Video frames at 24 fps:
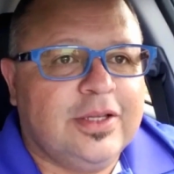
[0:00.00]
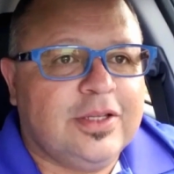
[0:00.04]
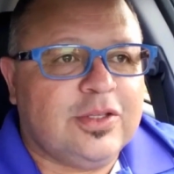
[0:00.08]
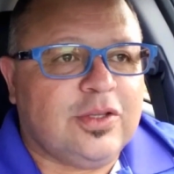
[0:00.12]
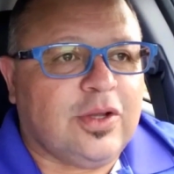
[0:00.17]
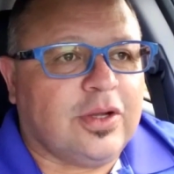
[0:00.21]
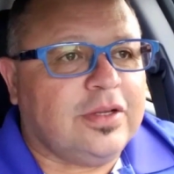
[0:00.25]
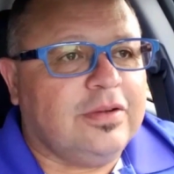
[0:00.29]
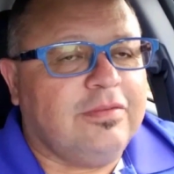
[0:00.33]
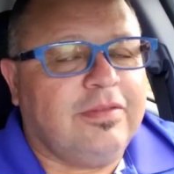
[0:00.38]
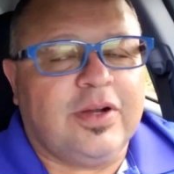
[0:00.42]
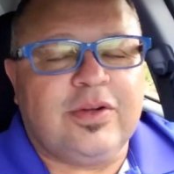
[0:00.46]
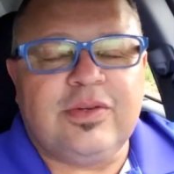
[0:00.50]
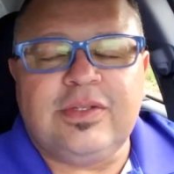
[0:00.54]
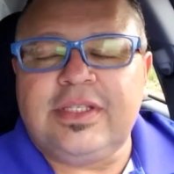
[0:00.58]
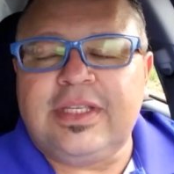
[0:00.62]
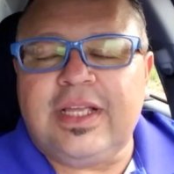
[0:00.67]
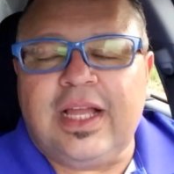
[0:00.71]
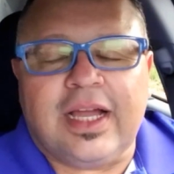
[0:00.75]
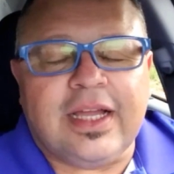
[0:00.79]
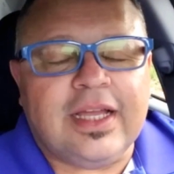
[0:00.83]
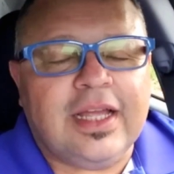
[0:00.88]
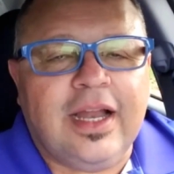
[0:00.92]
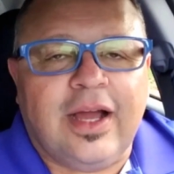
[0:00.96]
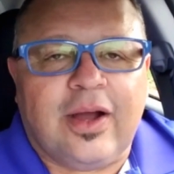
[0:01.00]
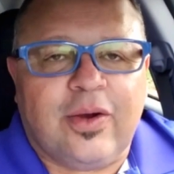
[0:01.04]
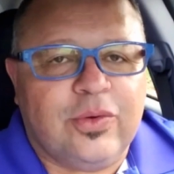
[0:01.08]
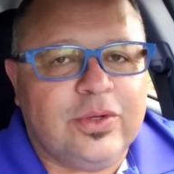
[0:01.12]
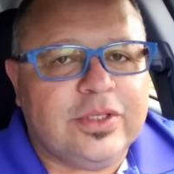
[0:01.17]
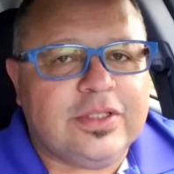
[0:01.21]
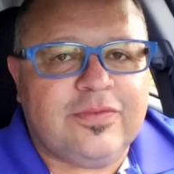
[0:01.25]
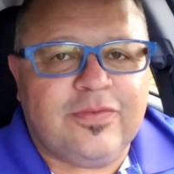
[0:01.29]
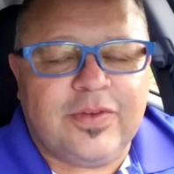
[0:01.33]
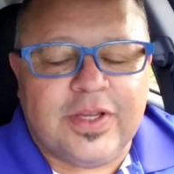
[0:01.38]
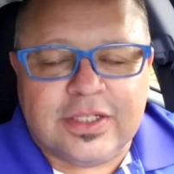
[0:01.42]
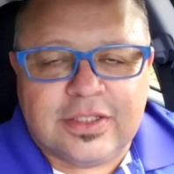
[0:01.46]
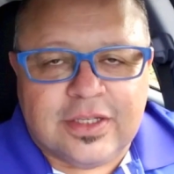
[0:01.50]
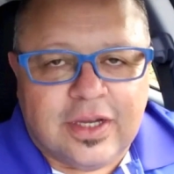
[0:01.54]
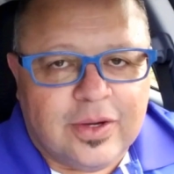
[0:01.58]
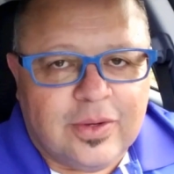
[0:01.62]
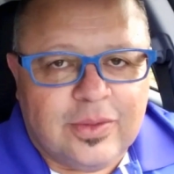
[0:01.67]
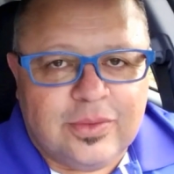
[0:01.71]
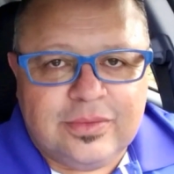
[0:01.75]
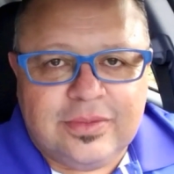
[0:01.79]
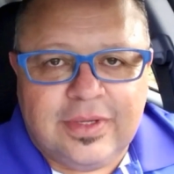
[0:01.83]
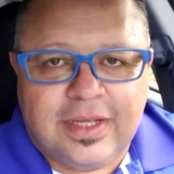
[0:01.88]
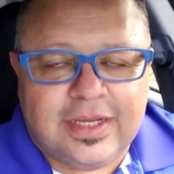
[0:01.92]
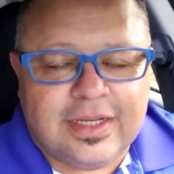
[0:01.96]
Só que não vai cozinhar aquele arroz e
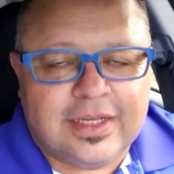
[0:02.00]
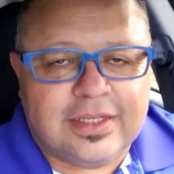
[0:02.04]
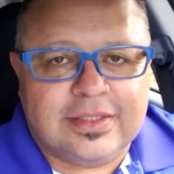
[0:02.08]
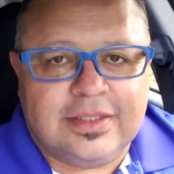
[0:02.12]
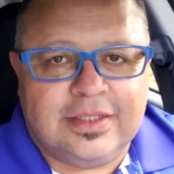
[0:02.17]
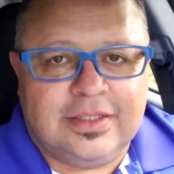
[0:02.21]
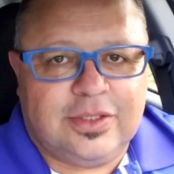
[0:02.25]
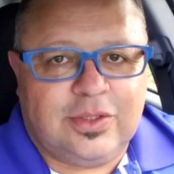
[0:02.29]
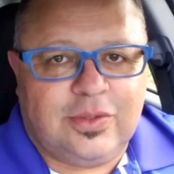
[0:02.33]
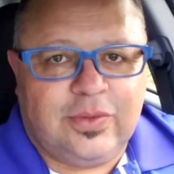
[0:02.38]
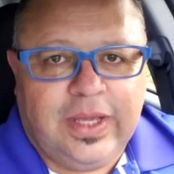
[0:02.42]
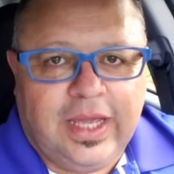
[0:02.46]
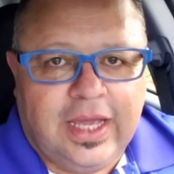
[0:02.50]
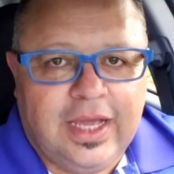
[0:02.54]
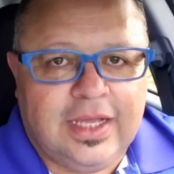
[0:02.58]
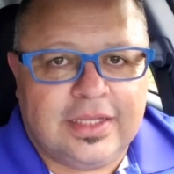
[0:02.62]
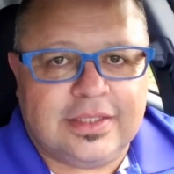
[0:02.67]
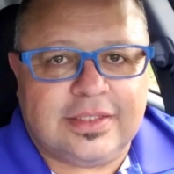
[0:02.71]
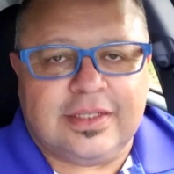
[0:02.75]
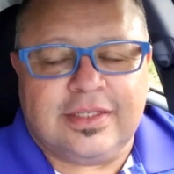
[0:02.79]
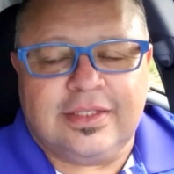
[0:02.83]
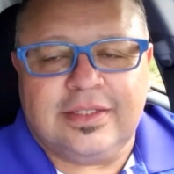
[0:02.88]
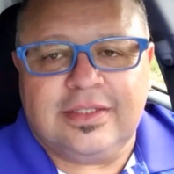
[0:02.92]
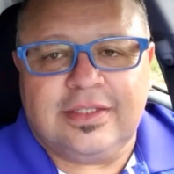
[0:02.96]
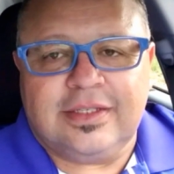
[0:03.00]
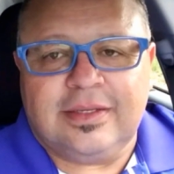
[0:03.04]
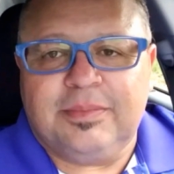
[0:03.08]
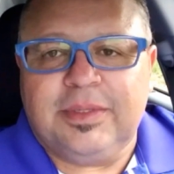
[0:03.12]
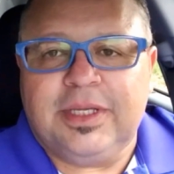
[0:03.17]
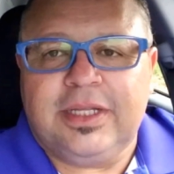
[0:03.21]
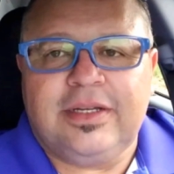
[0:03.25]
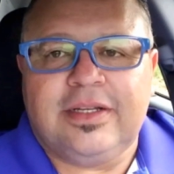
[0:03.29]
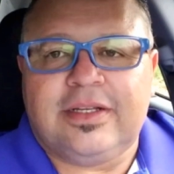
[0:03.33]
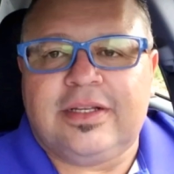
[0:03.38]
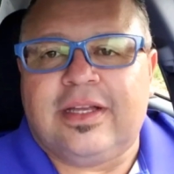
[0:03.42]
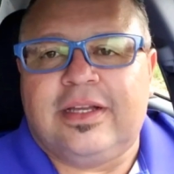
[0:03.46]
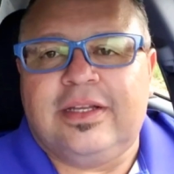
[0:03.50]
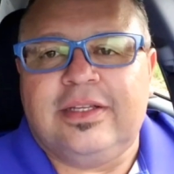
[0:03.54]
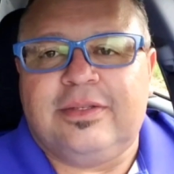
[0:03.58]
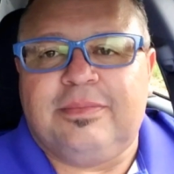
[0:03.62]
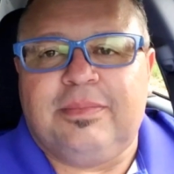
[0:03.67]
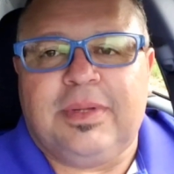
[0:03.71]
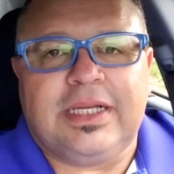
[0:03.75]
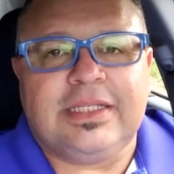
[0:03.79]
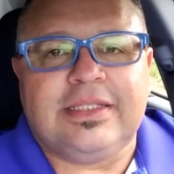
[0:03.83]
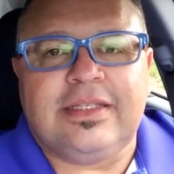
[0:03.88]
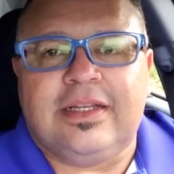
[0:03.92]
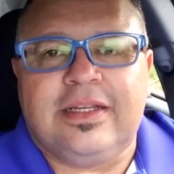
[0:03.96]
feijão não é que a gente conhece, que a gente, que a gente
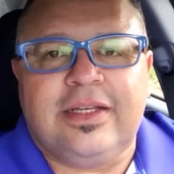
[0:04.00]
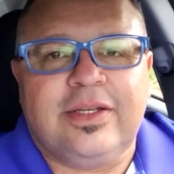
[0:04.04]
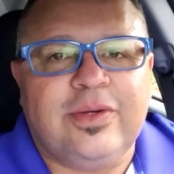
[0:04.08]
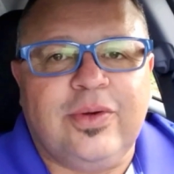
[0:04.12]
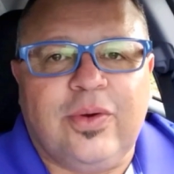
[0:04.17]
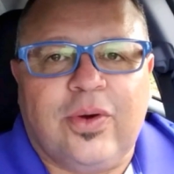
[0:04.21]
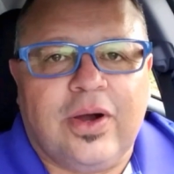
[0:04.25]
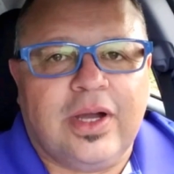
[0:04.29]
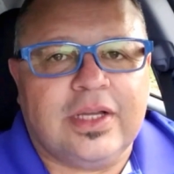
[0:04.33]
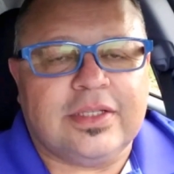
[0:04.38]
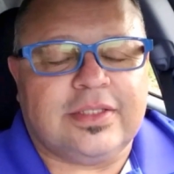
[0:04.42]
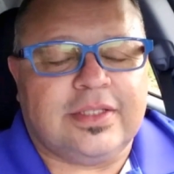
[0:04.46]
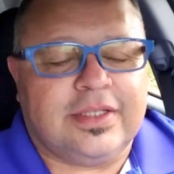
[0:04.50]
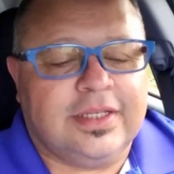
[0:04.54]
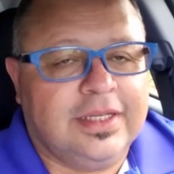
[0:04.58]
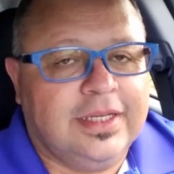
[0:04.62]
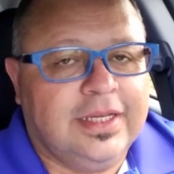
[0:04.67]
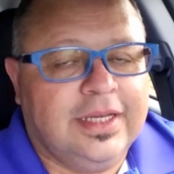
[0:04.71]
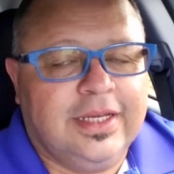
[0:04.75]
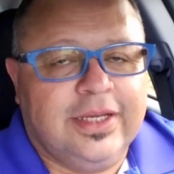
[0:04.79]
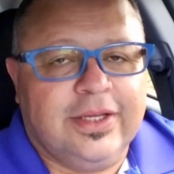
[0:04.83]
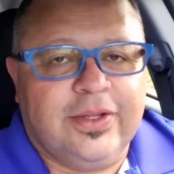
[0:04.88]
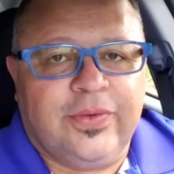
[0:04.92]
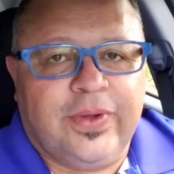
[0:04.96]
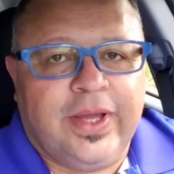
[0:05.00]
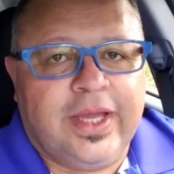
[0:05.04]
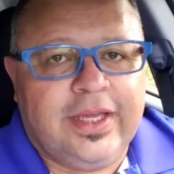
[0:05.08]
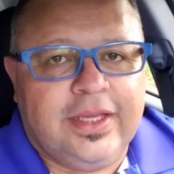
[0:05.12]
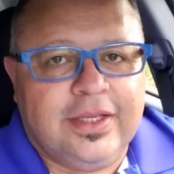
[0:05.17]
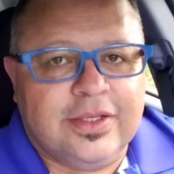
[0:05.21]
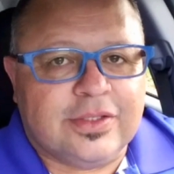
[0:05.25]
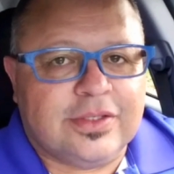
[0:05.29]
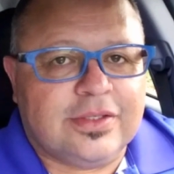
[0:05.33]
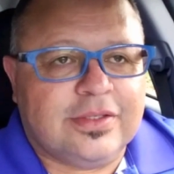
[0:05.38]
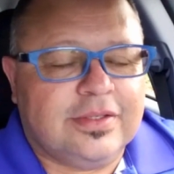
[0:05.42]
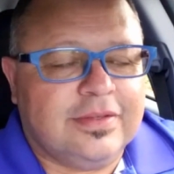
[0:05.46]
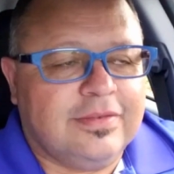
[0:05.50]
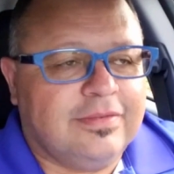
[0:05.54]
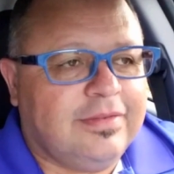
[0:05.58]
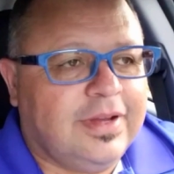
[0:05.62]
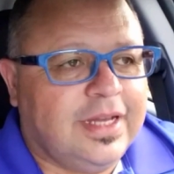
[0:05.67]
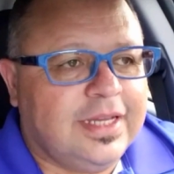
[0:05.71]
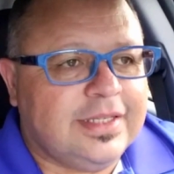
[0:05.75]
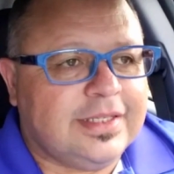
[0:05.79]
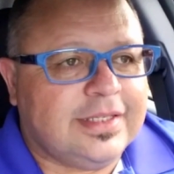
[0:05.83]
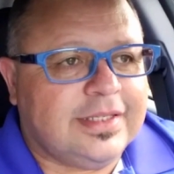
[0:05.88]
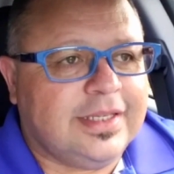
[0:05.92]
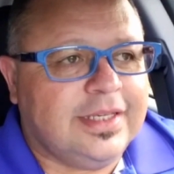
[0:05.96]
brasileiro gosta. Não é isso.
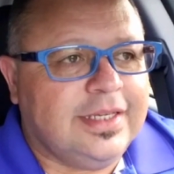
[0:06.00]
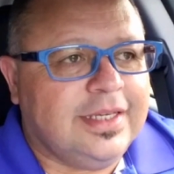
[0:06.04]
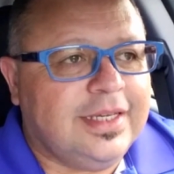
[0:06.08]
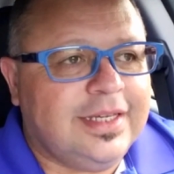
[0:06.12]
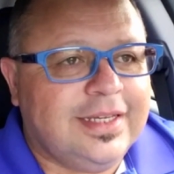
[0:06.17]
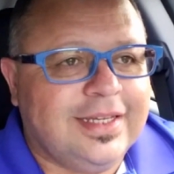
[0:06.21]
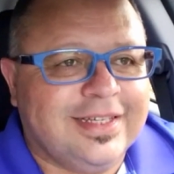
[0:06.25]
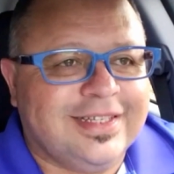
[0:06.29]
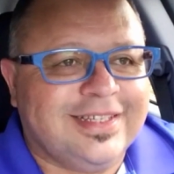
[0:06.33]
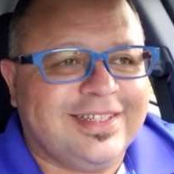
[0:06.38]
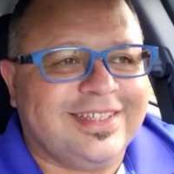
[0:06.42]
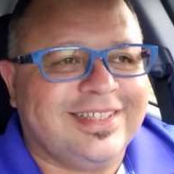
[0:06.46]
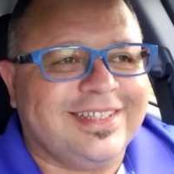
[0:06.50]
Vai ser